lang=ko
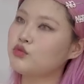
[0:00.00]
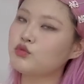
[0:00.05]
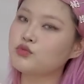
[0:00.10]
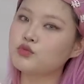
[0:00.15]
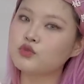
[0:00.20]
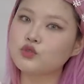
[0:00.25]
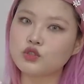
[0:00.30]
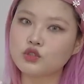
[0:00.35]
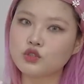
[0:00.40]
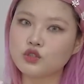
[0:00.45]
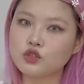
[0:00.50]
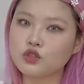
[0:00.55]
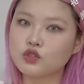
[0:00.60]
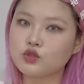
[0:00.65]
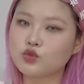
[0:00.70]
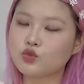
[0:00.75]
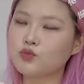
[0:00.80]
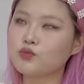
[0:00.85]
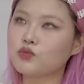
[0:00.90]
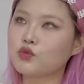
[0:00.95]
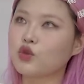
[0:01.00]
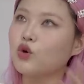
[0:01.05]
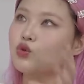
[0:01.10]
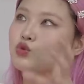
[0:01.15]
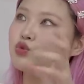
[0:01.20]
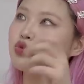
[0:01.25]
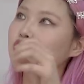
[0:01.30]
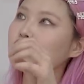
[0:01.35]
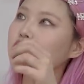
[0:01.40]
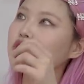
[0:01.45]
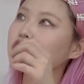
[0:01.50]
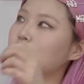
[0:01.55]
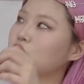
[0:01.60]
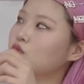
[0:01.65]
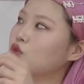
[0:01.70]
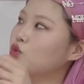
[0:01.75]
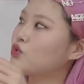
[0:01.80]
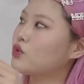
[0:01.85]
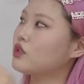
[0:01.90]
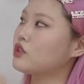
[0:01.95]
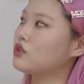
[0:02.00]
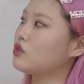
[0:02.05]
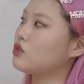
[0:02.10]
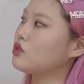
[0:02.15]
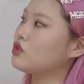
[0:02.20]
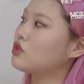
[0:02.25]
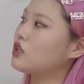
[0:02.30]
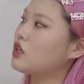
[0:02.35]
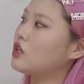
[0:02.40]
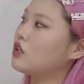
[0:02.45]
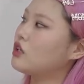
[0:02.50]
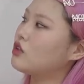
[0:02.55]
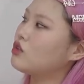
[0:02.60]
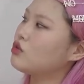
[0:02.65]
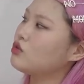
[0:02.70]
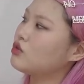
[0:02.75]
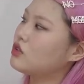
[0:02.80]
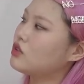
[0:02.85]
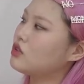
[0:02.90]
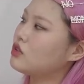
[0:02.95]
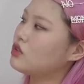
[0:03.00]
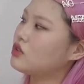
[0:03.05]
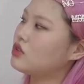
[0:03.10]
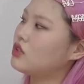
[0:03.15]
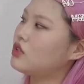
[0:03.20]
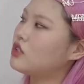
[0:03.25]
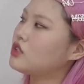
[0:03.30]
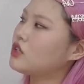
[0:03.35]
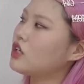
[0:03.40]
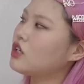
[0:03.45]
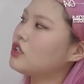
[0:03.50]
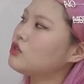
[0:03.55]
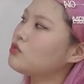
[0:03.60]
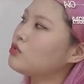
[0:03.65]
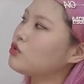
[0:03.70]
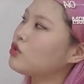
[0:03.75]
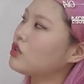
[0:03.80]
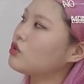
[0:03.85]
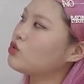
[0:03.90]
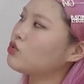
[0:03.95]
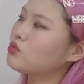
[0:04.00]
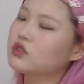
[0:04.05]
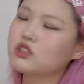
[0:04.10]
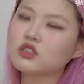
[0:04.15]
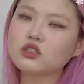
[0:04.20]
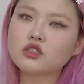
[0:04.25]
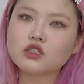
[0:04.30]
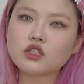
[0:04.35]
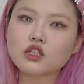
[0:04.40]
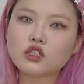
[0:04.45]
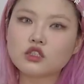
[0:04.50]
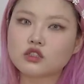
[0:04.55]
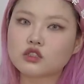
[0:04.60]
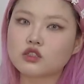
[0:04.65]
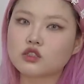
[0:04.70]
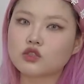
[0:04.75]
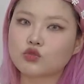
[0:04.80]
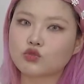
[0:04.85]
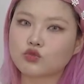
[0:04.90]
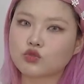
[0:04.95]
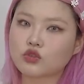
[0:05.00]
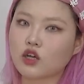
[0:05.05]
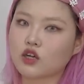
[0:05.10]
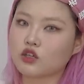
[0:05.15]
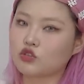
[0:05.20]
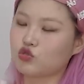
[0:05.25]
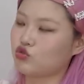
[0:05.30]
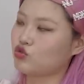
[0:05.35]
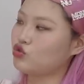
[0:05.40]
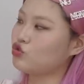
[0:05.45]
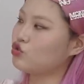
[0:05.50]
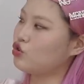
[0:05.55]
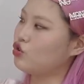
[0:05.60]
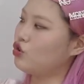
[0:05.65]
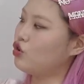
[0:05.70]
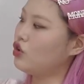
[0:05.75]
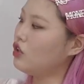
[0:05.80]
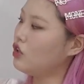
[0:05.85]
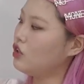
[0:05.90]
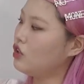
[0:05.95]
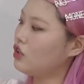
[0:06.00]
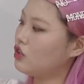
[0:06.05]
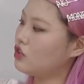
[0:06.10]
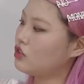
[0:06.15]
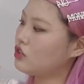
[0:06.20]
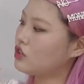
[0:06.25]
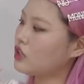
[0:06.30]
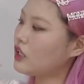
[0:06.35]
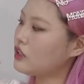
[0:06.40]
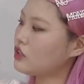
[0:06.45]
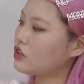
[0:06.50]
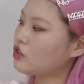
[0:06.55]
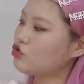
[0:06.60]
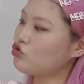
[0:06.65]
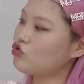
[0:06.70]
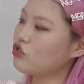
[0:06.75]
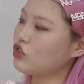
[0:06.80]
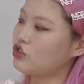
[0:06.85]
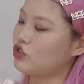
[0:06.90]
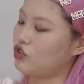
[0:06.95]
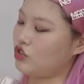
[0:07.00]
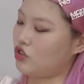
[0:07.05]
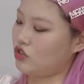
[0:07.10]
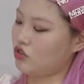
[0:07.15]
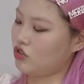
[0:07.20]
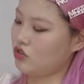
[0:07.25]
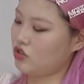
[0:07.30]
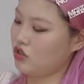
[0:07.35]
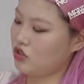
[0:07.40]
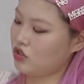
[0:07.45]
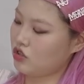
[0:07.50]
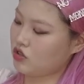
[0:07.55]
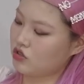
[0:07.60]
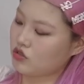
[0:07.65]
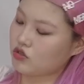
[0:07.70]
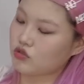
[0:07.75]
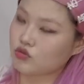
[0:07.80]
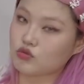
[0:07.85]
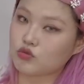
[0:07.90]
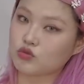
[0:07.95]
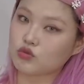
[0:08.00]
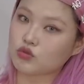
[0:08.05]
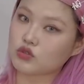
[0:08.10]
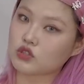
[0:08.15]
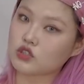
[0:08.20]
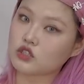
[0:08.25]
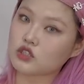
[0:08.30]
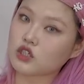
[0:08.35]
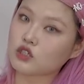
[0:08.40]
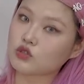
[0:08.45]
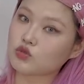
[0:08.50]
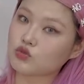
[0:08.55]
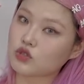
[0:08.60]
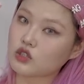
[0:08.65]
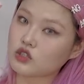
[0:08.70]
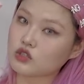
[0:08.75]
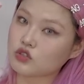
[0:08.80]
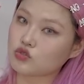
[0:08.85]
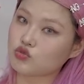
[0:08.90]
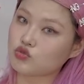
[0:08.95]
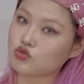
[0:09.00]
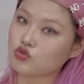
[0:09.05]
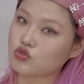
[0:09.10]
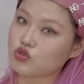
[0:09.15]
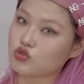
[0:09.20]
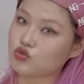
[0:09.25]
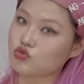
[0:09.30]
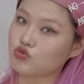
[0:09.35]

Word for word: 부분이 좀 더 쪼였으면 좋겠어서 제가 이거 제 사이즈보다 좀 큰 사이즈로 사가지고 그래서 살짝 줄였어요. 그리고 기장도 살짝 줄이고